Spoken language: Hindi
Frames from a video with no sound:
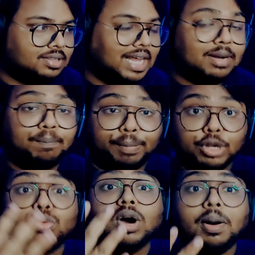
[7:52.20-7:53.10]
दैट
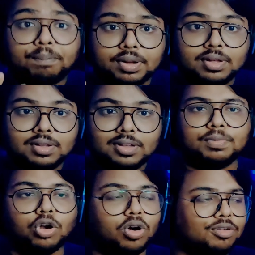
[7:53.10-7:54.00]
ब्लू अप
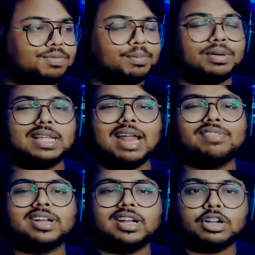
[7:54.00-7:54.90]
लॉट ऑफ पीपल
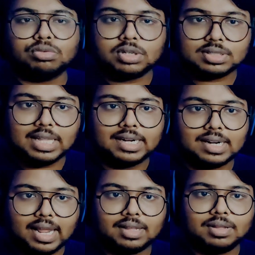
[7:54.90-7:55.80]
ग्रेविटेटेड टूवर्ड्स दैट
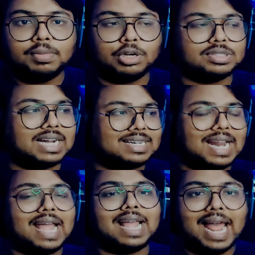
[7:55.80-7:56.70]
ट्रैक बिकॉज दैट
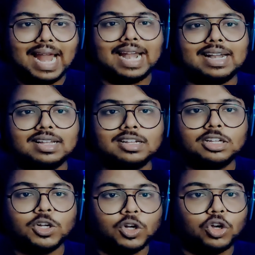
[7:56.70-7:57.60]
ट्रैक हैड
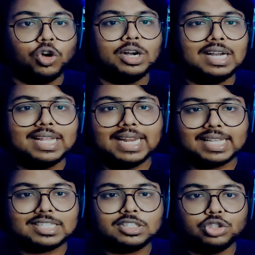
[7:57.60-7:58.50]
गुड
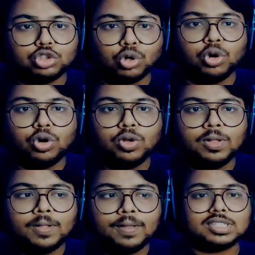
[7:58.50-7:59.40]
लिरिक्स जो
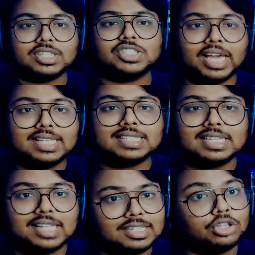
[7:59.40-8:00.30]
सच्चाई
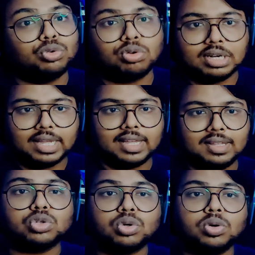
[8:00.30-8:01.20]
से ज़्यादा दूर नहीं
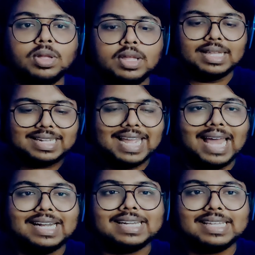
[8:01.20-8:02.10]
है जो
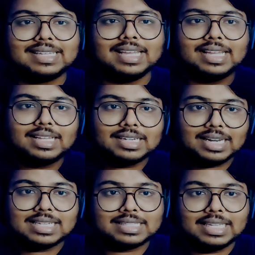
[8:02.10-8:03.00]
रियलिटी के
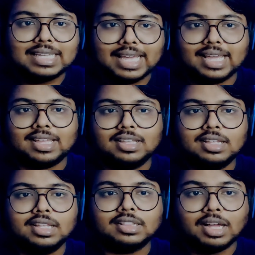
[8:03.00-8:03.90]
नज़दीक है
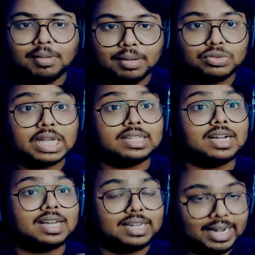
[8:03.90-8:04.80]
तब हम
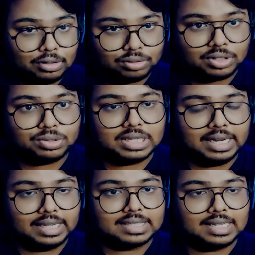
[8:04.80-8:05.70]
ज़्यादा कनेक्ट होते उस
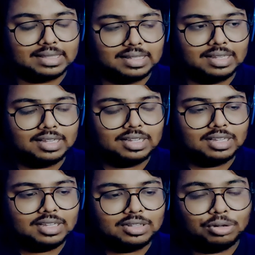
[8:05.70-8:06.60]
गाने के साथ
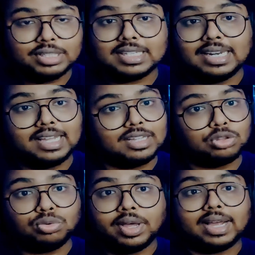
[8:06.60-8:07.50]
तो इसीलिए
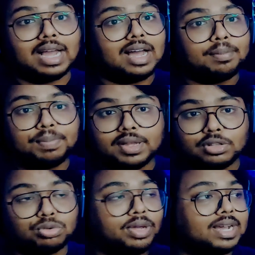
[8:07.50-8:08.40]
तू है कहाँ
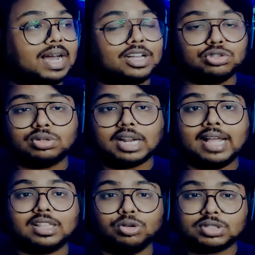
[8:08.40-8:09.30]
पर तू है कहाँ जो
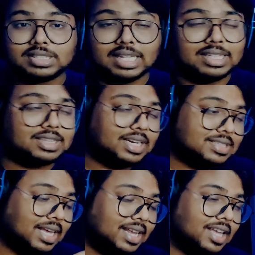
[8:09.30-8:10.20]
ट्रैक था उसके साथ
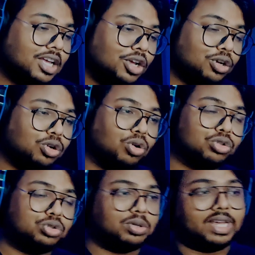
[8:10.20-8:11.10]
इतने सारे
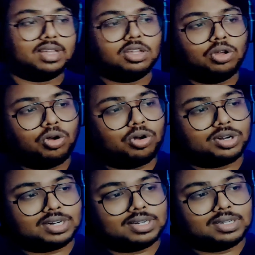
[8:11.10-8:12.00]
लोग जुड़े
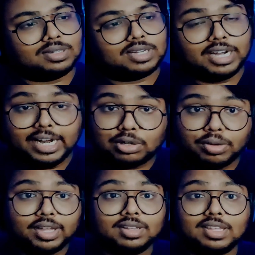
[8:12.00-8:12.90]
और कनेक्ट
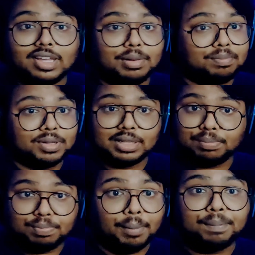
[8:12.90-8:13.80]
हुए कि अब
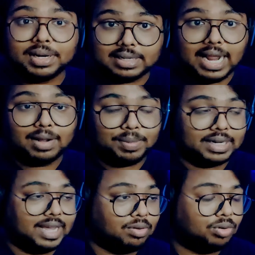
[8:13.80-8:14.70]
मतलब बम्पर ट्रैक
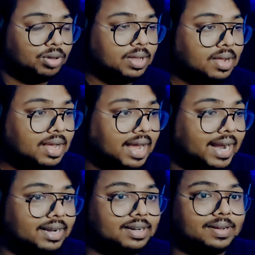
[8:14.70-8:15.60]
बन गया वो
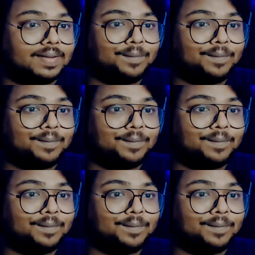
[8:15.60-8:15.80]
एंड